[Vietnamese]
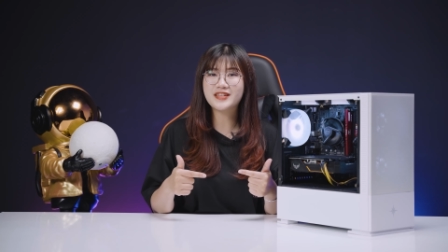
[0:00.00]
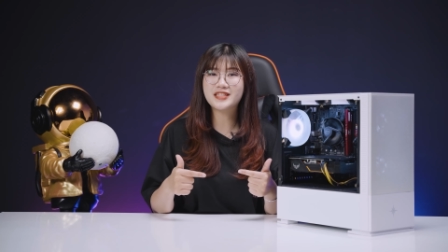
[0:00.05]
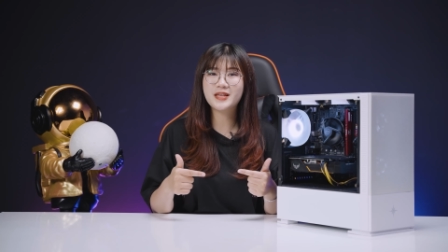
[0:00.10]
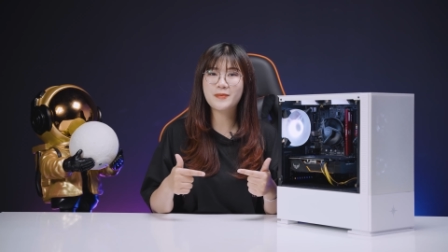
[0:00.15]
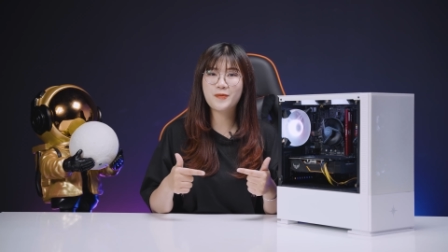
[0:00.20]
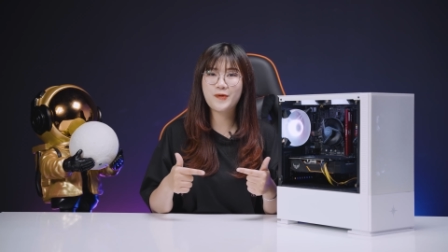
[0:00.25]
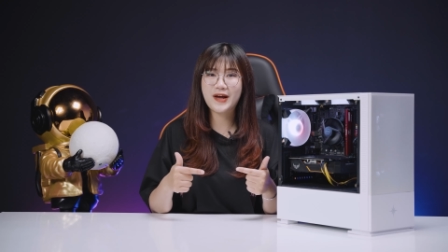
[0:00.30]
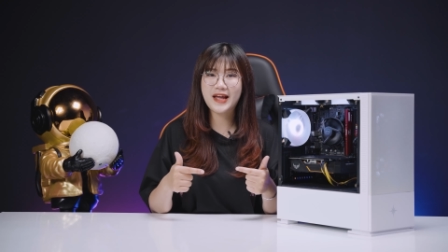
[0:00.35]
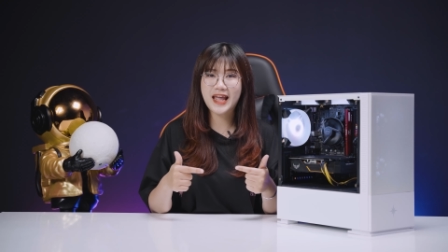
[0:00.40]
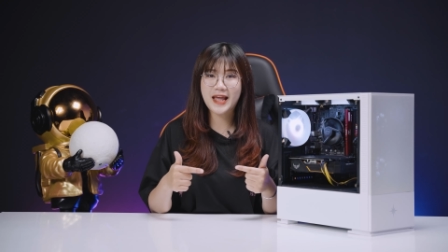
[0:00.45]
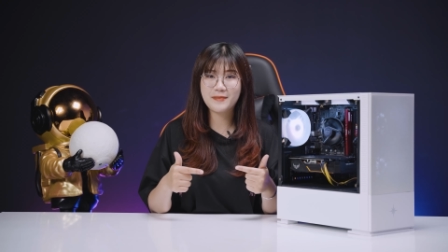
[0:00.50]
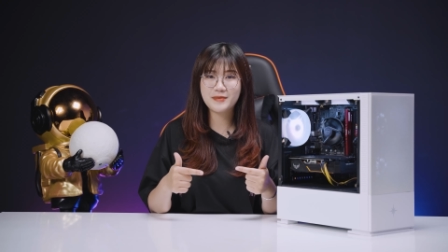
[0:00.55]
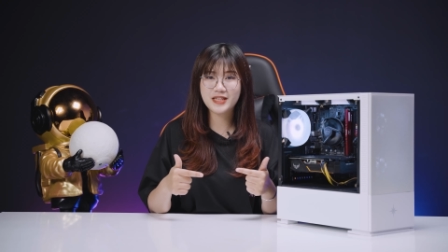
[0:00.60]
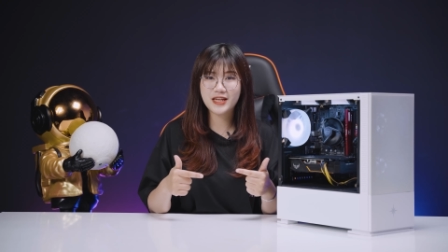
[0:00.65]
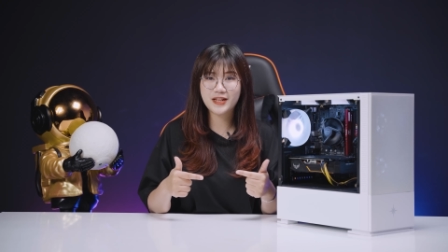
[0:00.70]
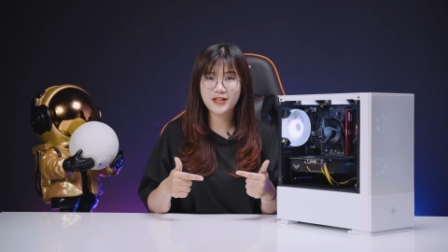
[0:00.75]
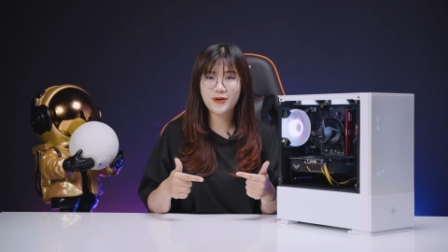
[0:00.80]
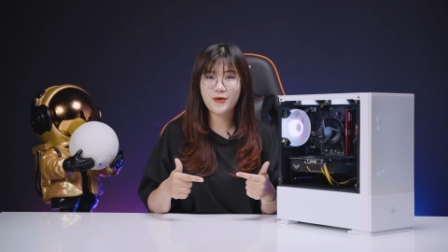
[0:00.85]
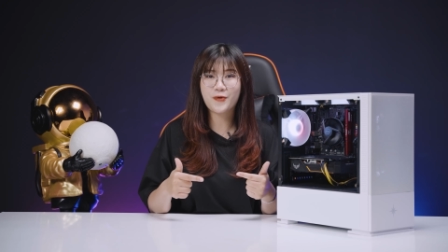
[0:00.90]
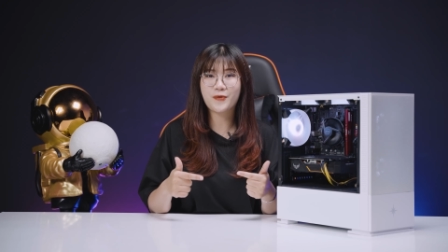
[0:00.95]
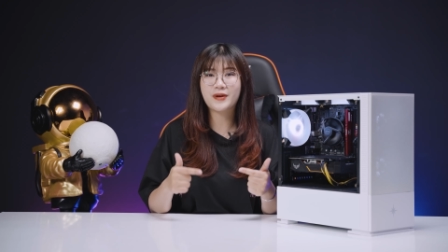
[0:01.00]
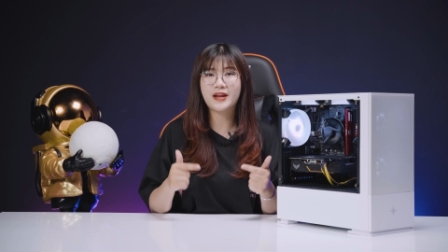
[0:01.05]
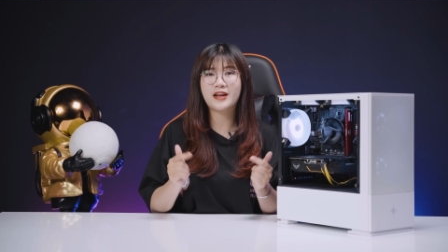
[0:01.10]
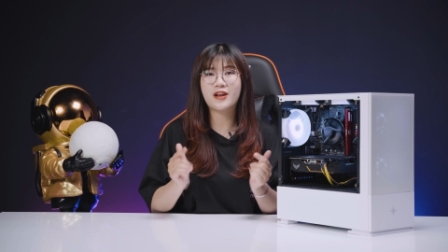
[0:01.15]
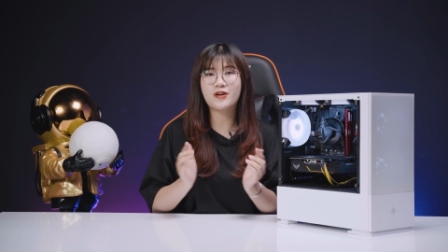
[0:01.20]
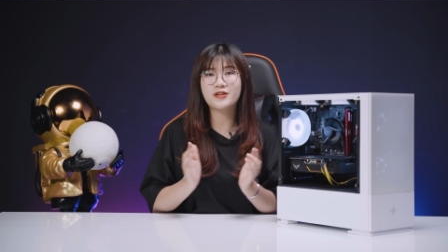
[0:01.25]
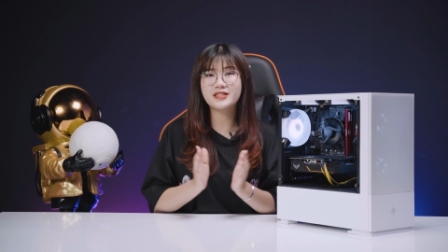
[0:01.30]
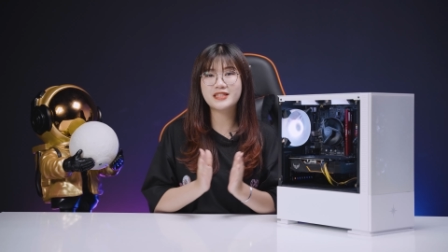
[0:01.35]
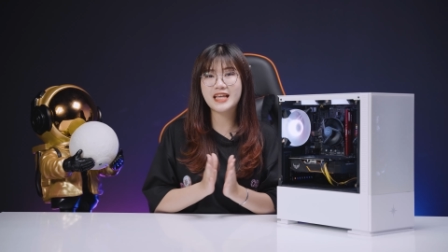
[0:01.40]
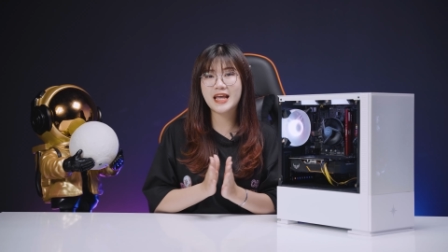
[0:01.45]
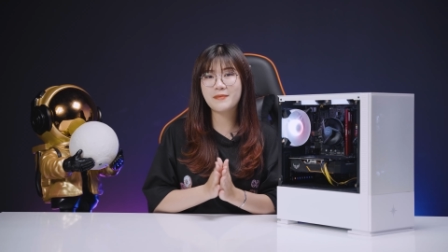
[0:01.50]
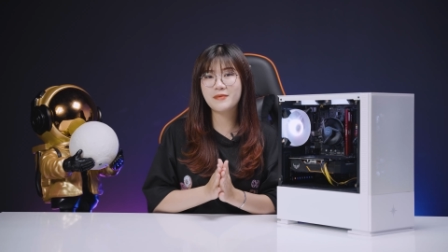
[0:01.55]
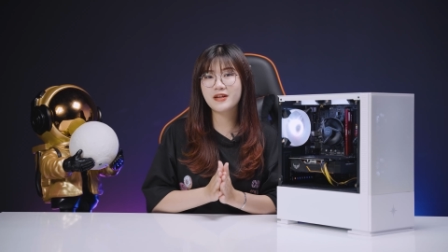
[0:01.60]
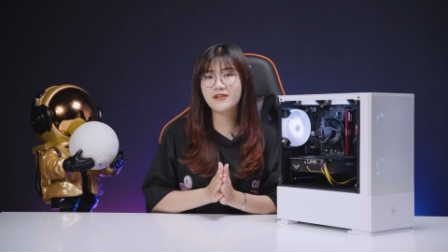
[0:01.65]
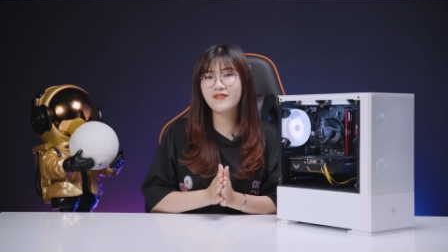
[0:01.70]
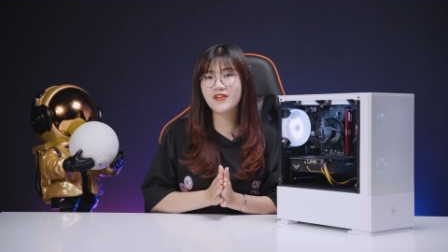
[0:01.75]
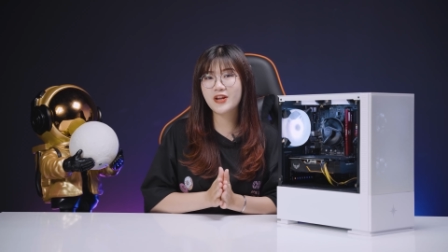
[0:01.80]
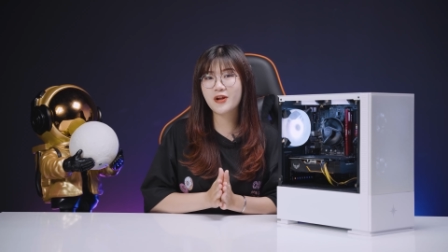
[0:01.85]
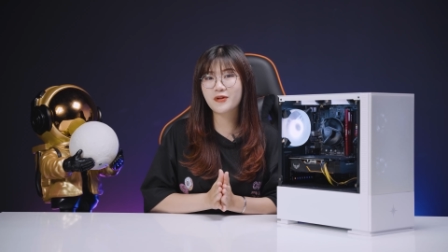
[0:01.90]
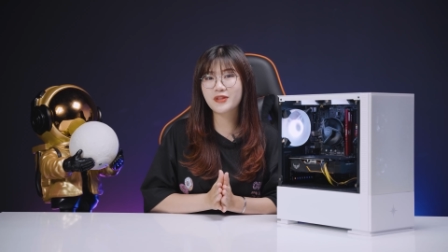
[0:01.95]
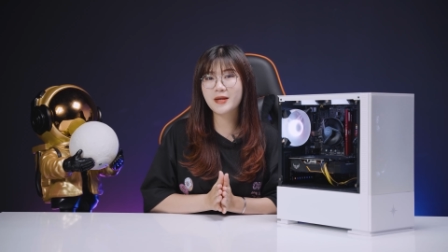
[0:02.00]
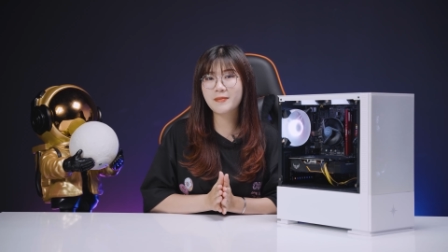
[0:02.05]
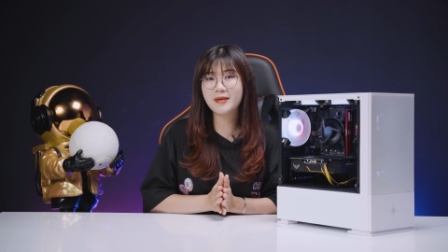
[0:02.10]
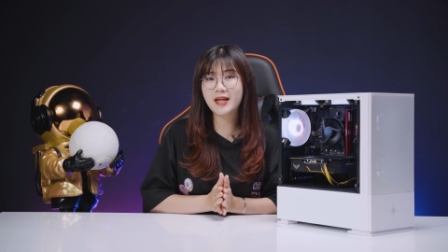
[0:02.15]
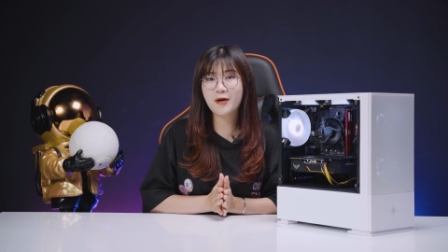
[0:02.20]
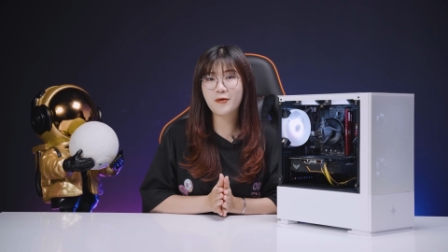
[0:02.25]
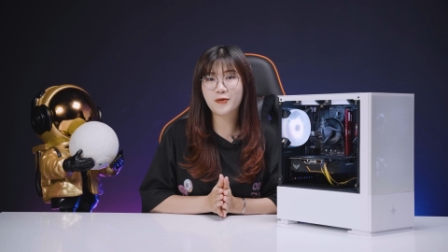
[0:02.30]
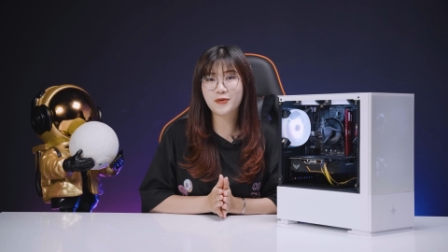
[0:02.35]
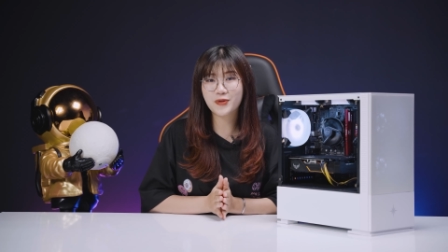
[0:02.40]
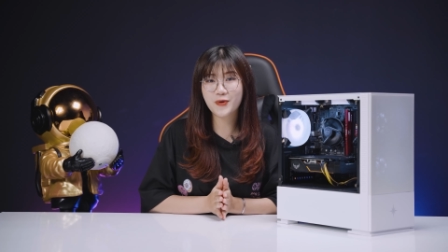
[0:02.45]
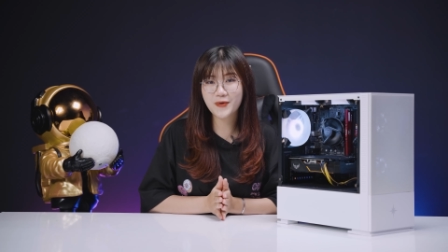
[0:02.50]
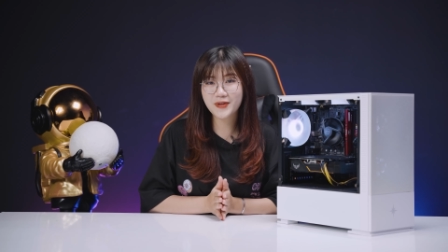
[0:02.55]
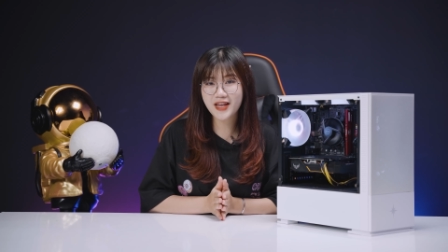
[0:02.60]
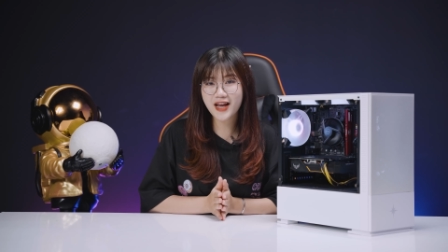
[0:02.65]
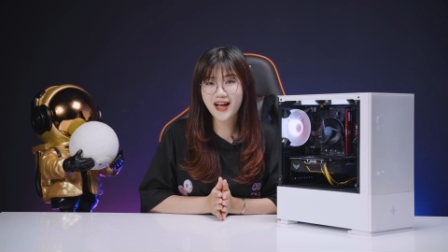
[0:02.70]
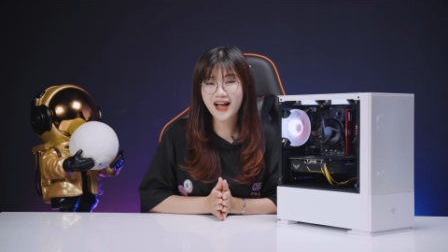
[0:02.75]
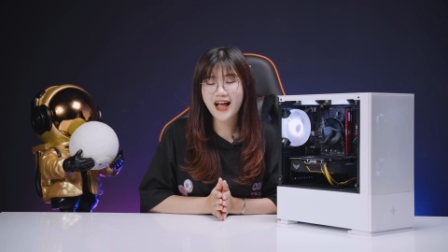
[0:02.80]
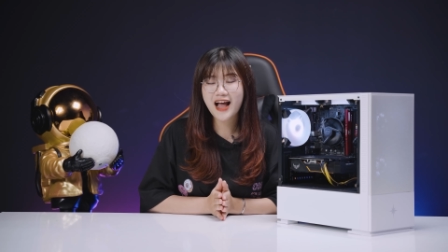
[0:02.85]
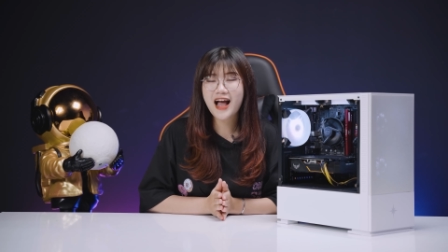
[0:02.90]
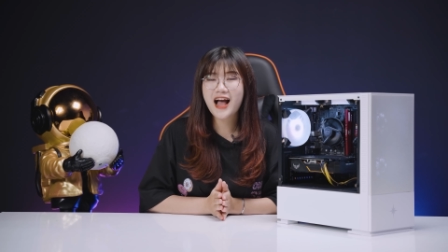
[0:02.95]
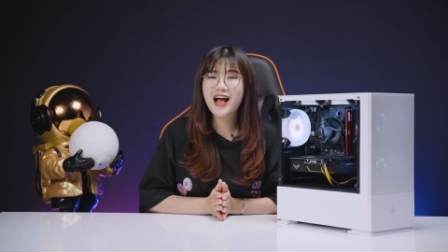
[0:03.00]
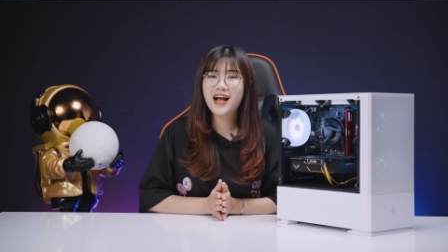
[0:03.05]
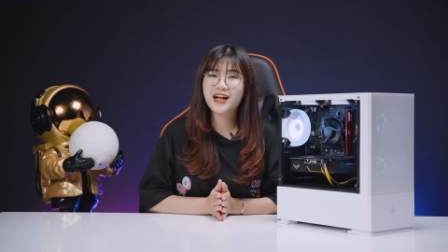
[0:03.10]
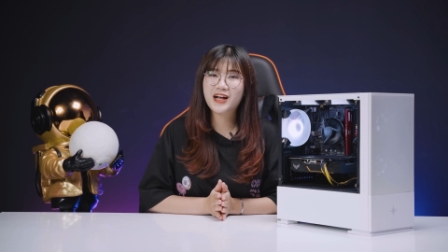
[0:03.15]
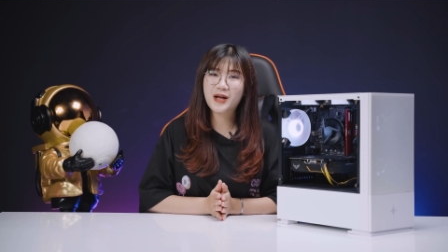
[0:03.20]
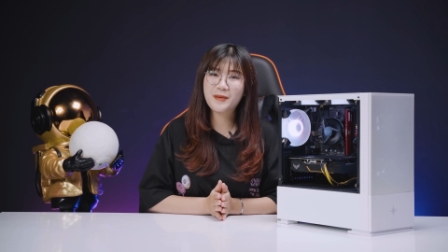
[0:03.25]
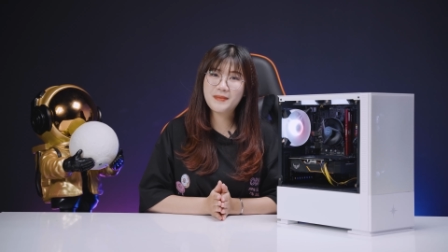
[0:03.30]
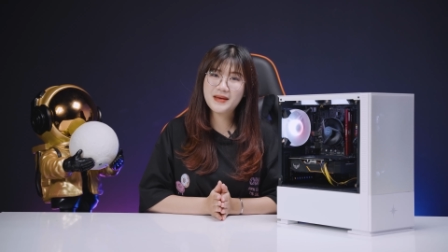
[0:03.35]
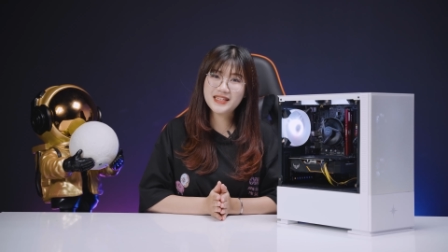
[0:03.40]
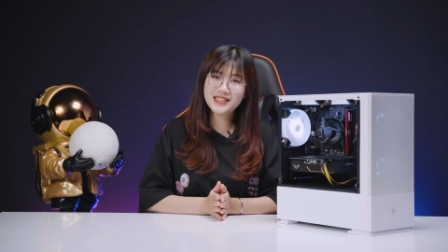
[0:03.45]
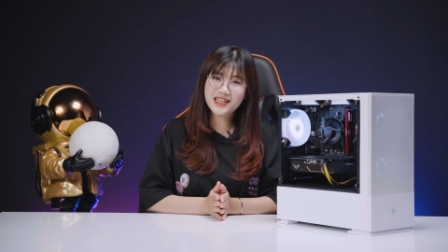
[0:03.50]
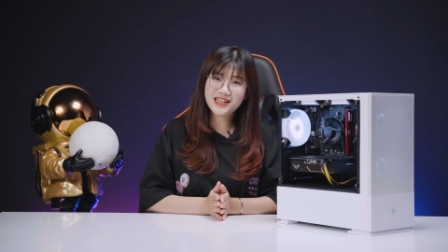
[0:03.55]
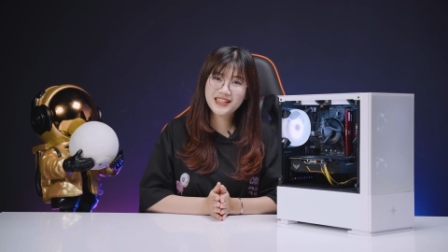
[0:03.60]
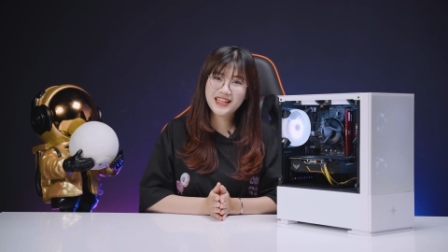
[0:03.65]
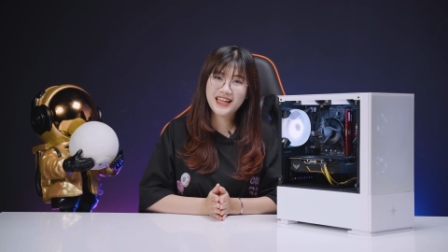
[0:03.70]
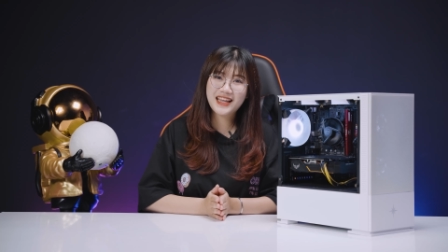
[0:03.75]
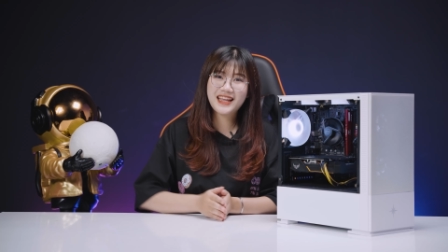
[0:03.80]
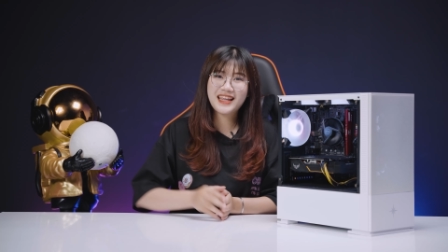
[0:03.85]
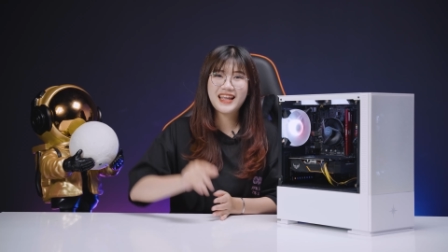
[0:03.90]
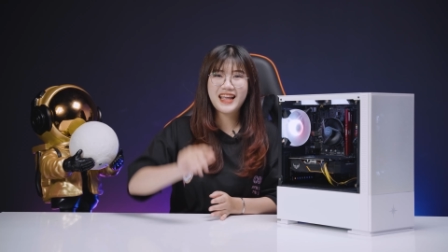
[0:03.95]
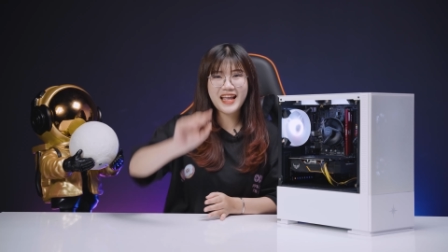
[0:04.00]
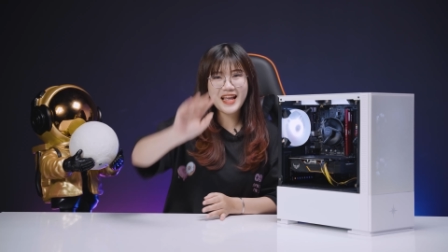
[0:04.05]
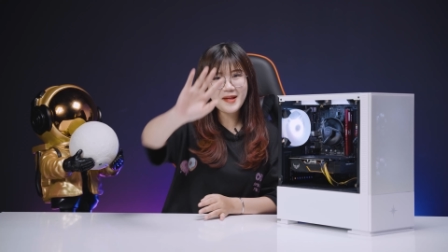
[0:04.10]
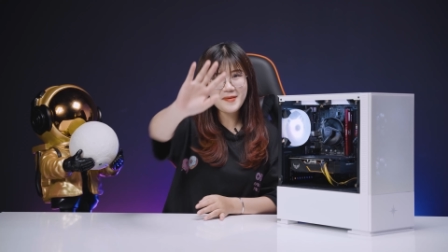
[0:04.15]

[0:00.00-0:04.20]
và subscribe em channel để đón xem những video tiếp theo của tôi nhé. Còn bây giờ thì bye